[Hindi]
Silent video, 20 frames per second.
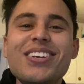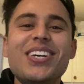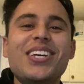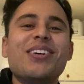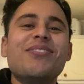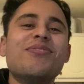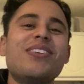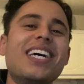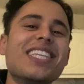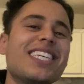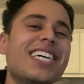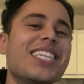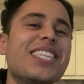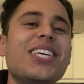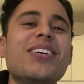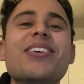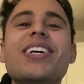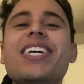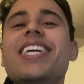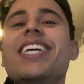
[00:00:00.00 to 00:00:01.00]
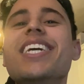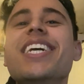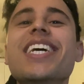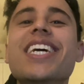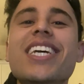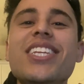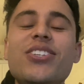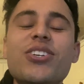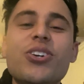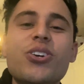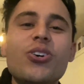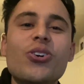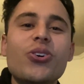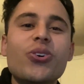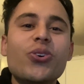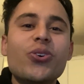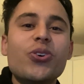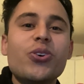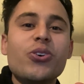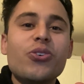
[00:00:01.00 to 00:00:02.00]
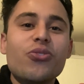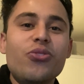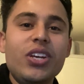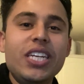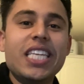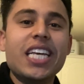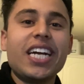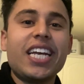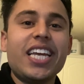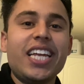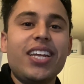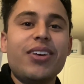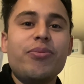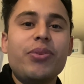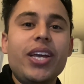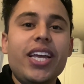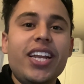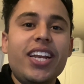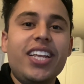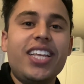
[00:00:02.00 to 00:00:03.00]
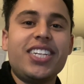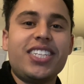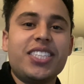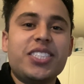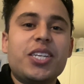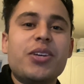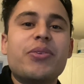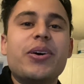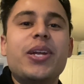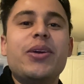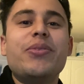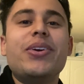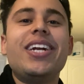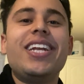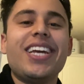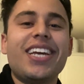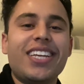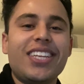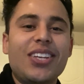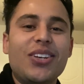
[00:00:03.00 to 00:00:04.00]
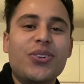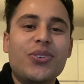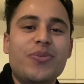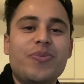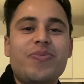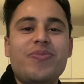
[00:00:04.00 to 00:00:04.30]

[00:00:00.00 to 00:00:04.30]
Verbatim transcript: फिर हम बात करते हैं भाई जो वीज़ा की मेन रिजेक्शन के बारे में ठीक है चलो